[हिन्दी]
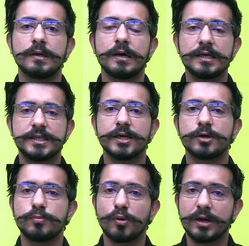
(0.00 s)
हाँ जी
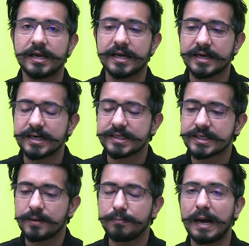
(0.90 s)
गुड मॉर्निंग कैंडिडेट्स
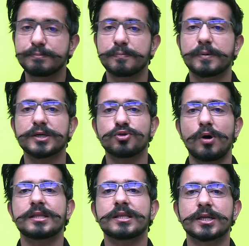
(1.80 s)
मैं आप सबका
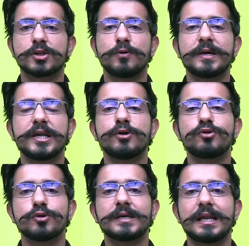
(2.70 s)
स्वागत करता हूँ मेरे
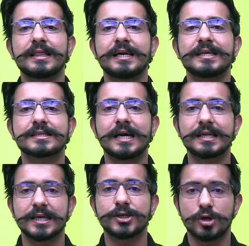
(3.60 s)
यूट्यूब चैनल दैट इज
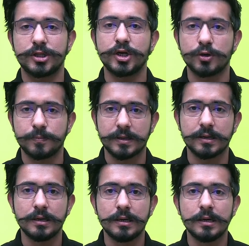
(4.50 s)
कार्तिक चौधरी के ऊपर
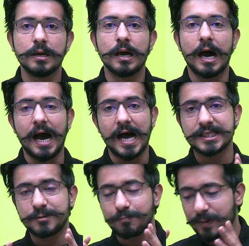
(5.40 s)

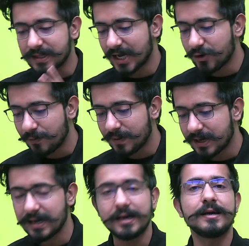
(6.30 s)
आज पंद्रह
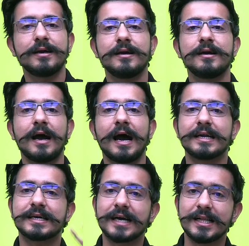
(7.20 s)
नवंबर है
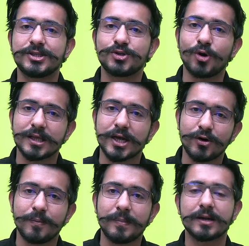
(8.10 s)
एंड कल चौदह
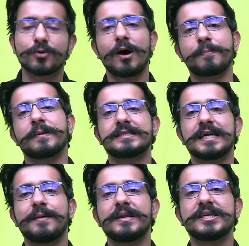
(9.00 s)
नवंबर को आपका
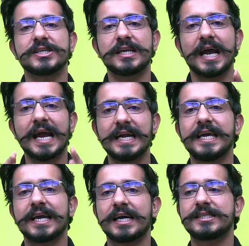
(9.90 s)
एग्जामिनेशन
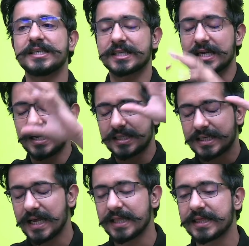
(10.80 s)
एनडीए का जितका
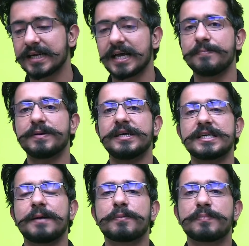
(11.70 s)
इतने इतने टाइम पीरियड
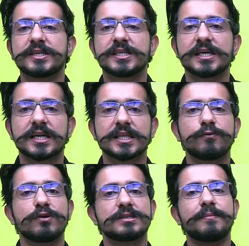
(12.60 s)
से आप प्रिपरेशन कर रहे थे
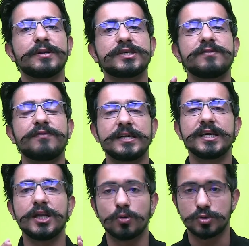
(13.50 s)
वो एग्जामिनेशन
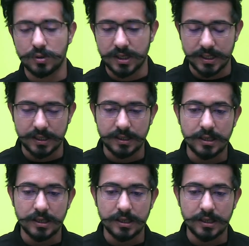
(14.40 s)
फाइनली हो चुका है